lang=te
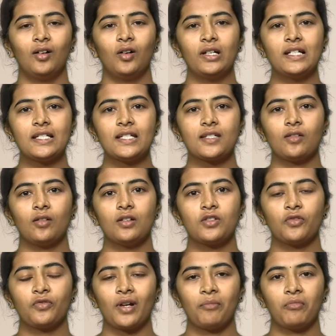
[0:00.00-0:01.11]
ఆయిల్స్
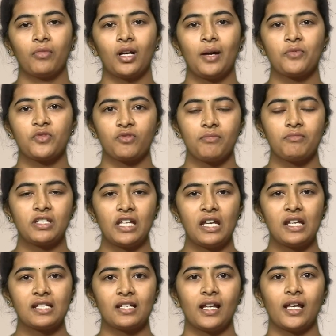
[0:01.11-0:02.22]
ఆల్సో ఫ్రమ్ కమ్స్ ఫ్రమ్
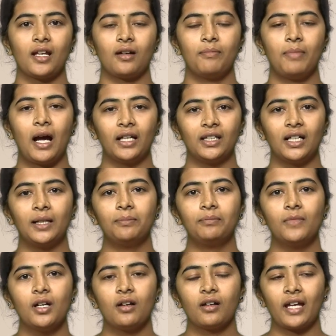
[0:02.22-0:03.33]
సీడ్స్ లైక్ బాదాం
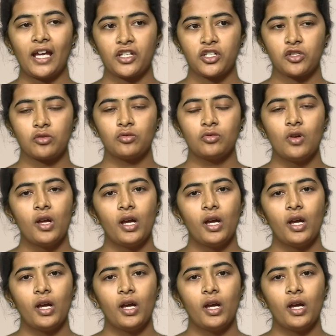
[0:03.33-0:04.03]
క్యాష్యూ